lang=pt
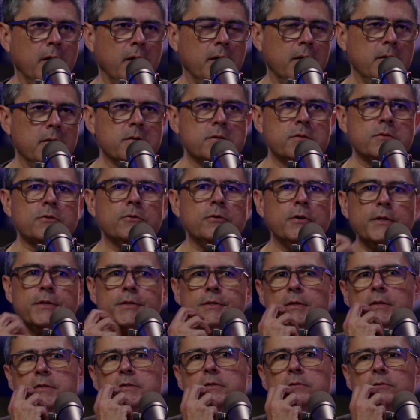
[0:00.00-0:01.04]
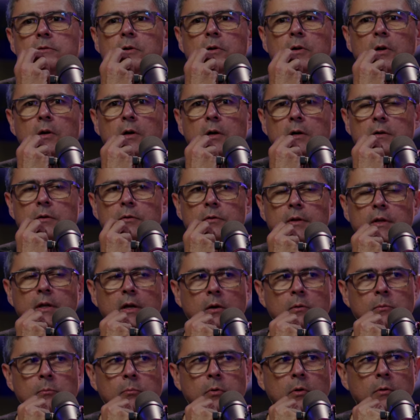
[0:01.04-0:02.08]
eles hoje, eles não colocam que é
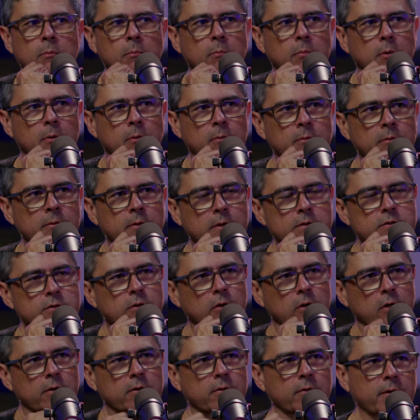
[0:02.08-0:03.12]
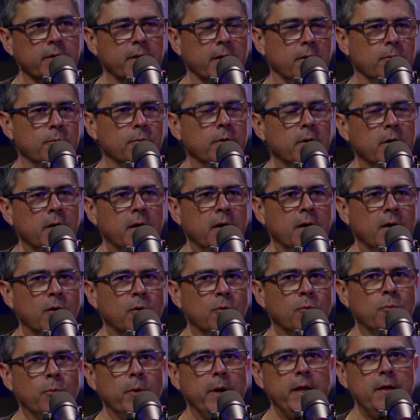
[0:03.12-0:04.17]
um bombom, eles colocam que é um,
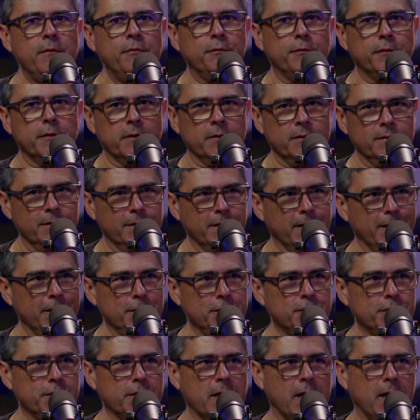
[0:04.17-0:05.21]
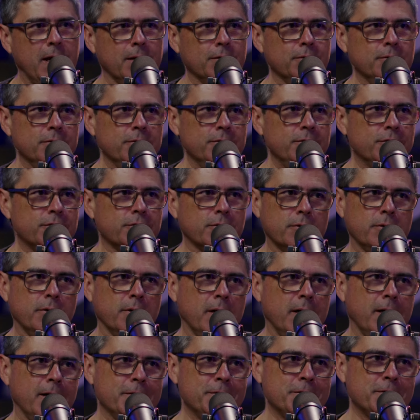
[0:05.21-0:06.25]
um wafer recheado de
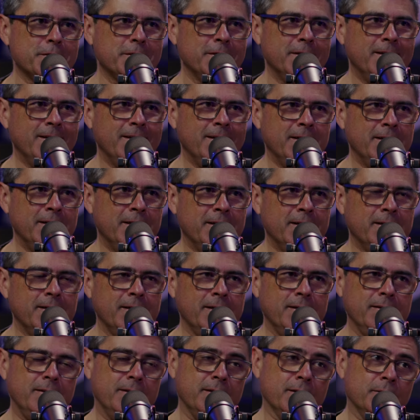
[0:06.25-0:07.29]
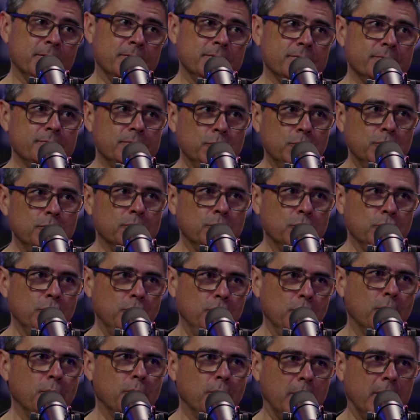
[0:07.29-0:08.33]
chocolate. Então
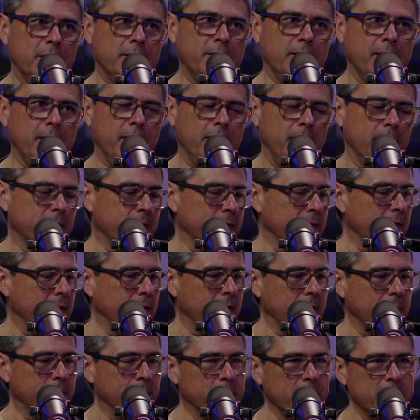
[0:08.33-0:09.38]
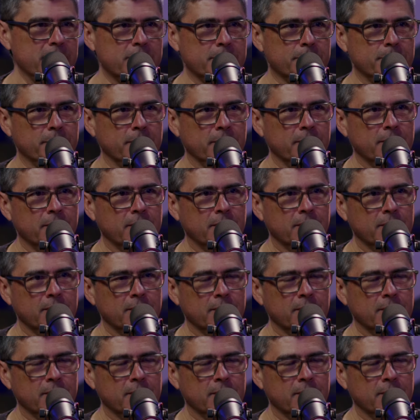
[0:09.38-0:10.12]
mudou até essa... Wafer? É